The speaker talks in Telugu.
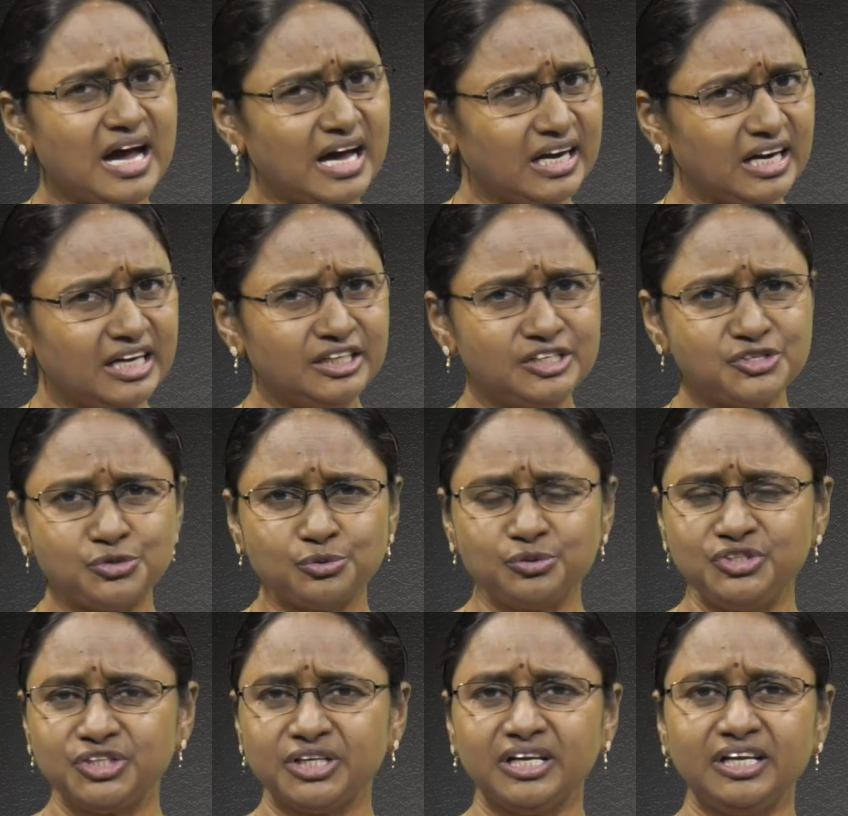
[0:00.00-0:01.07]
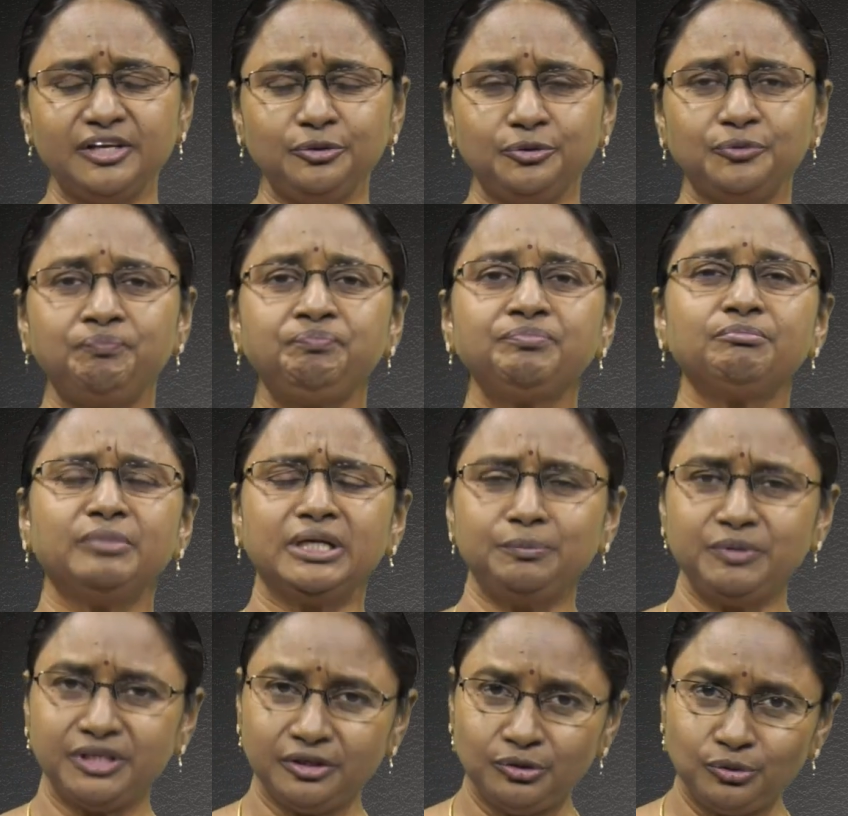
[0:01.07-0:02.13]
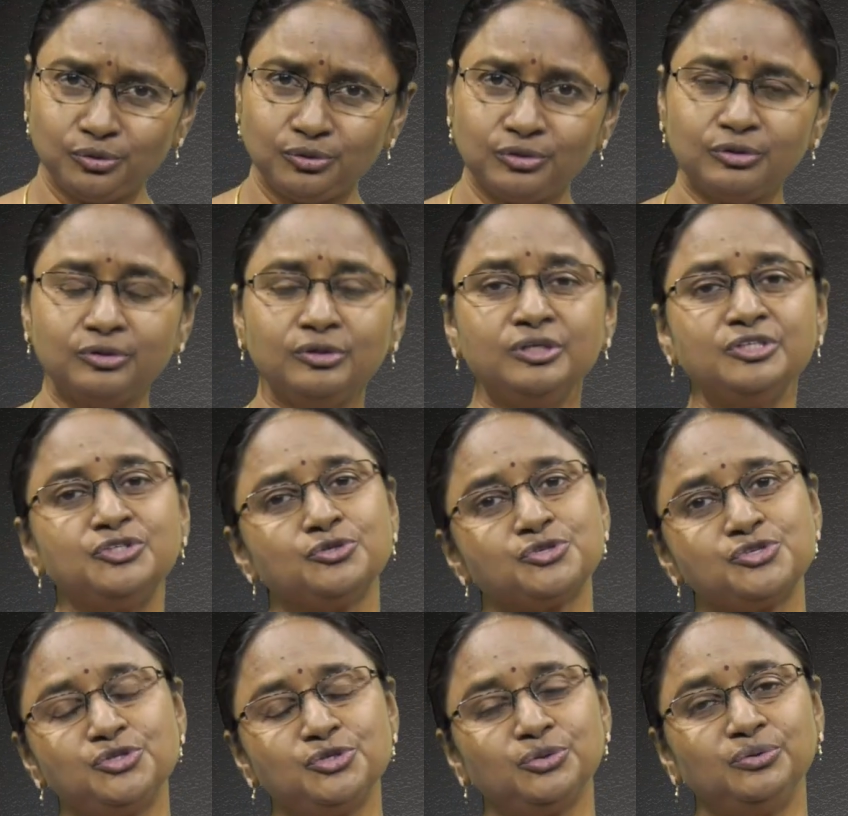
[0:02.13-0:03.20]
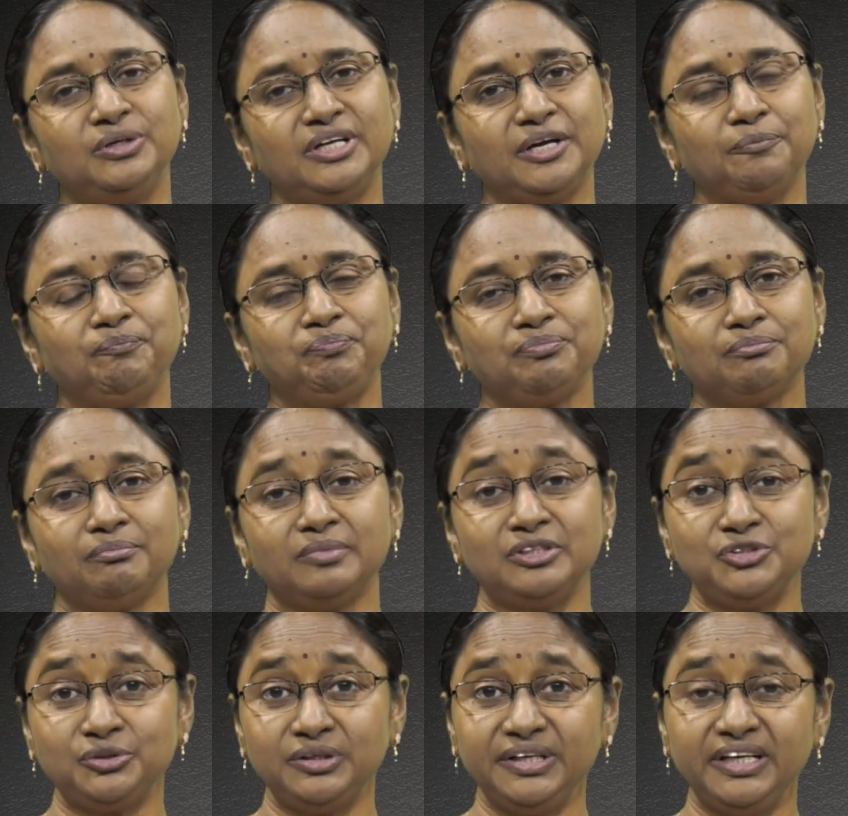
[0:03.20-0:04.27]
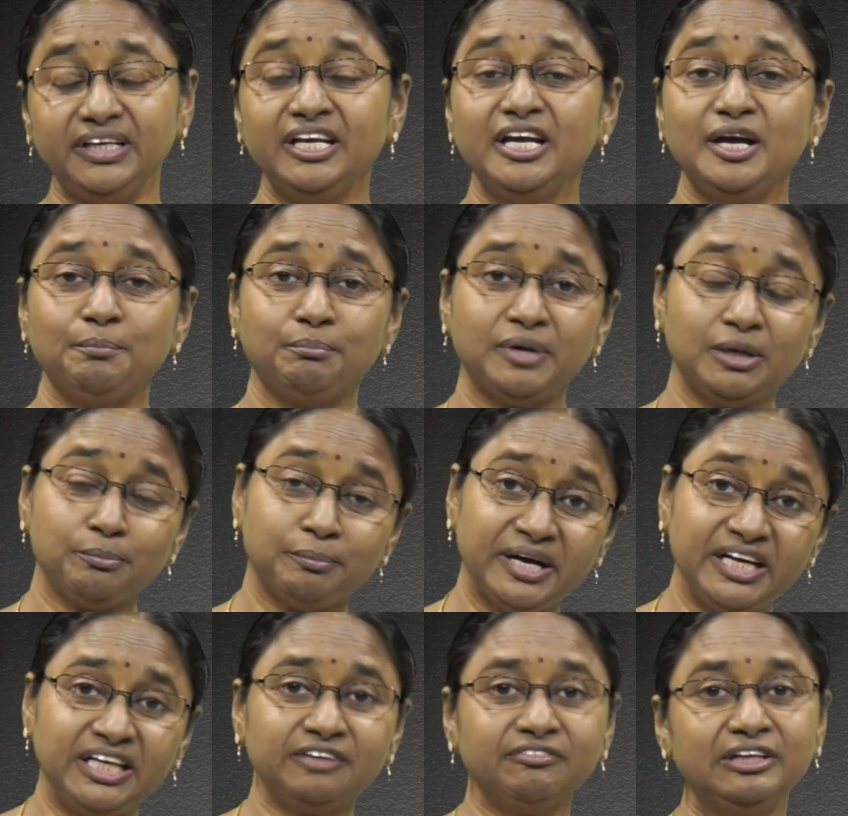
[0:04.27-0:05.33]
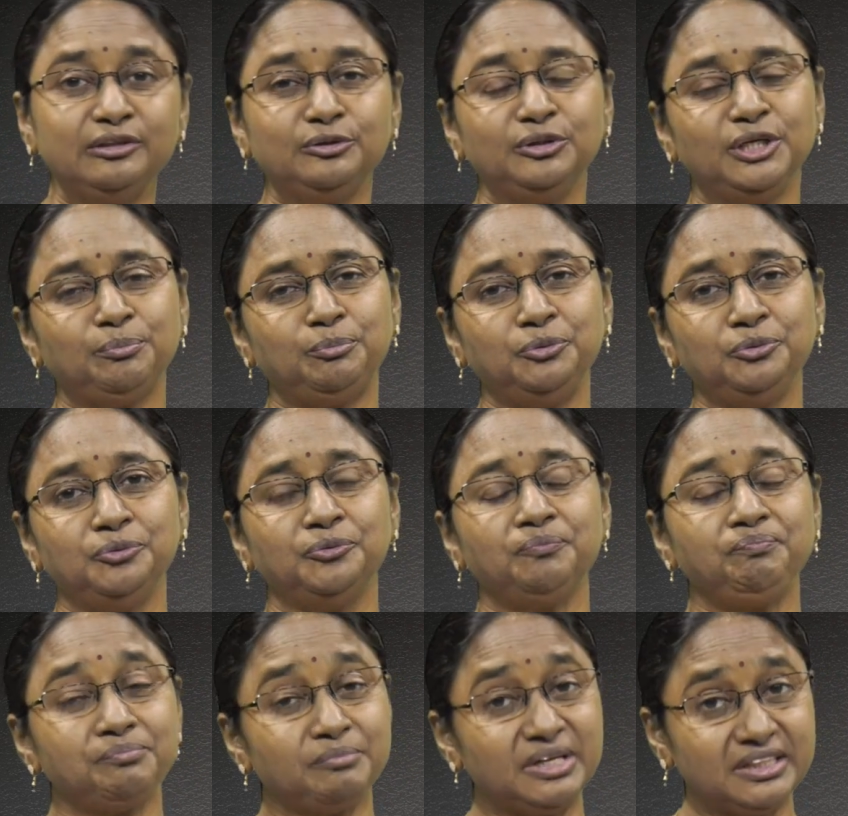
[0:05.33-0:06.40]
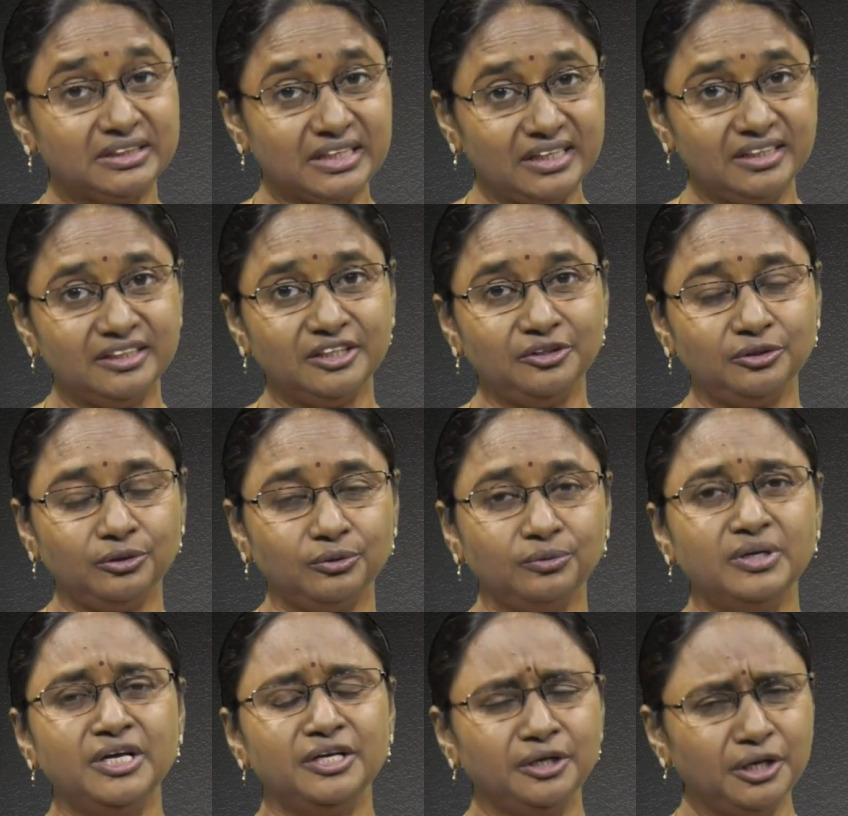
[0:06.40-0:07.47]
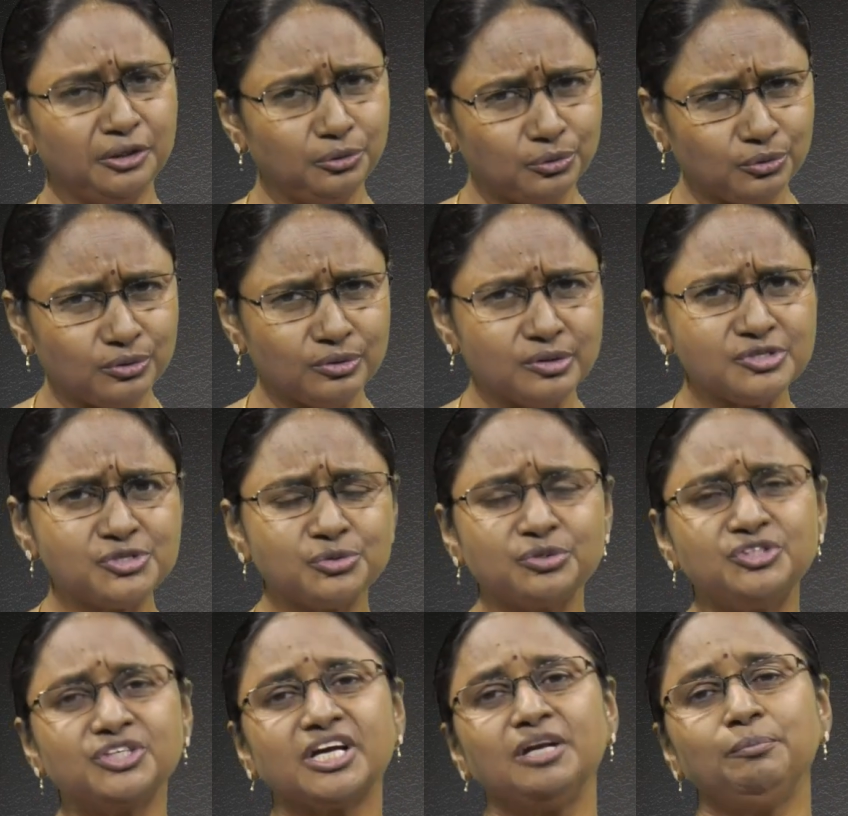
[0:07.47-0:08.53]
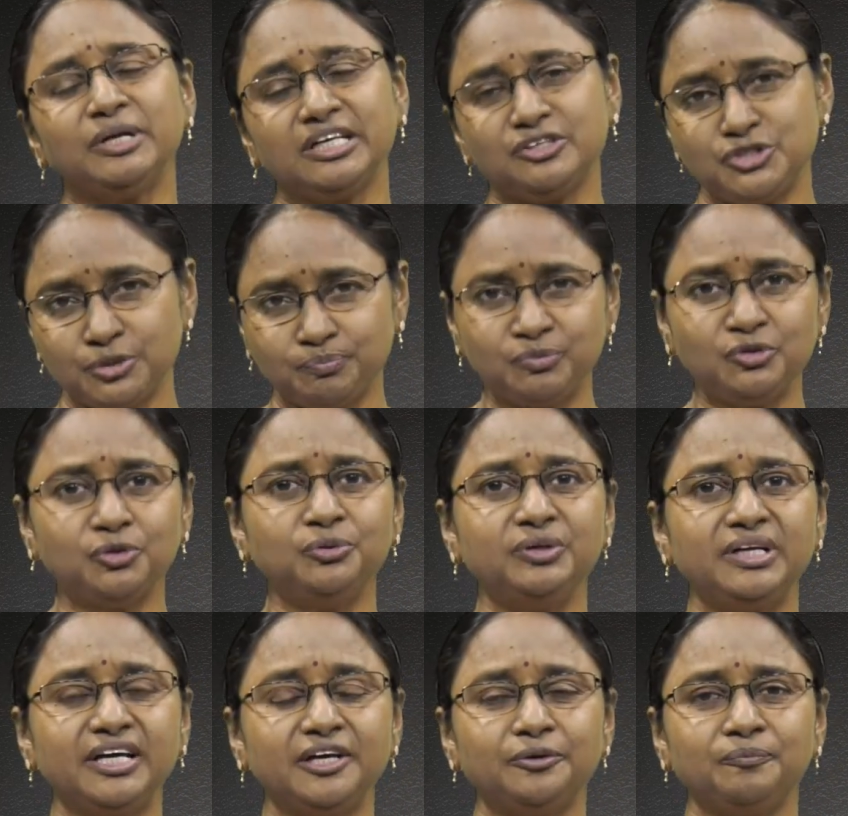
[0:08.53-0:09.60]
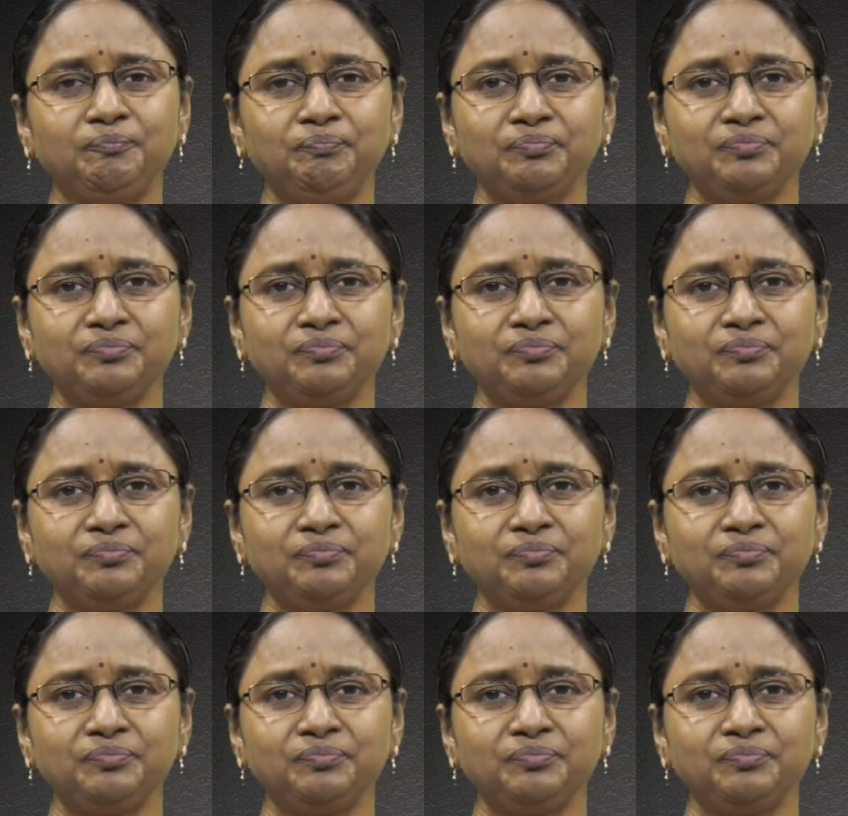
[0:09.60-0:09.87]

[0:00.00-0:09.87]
అలాంటి సూచికలను మనం ఎన్నో చూస్తూ ఉంటాం మరి చూడండి మనం బయటికి వెళ్తున్నప్పుడు మన తల్లిదండ్రులు ఎన్నో సూచికలు మనకు చెప్తూ ఉంటారు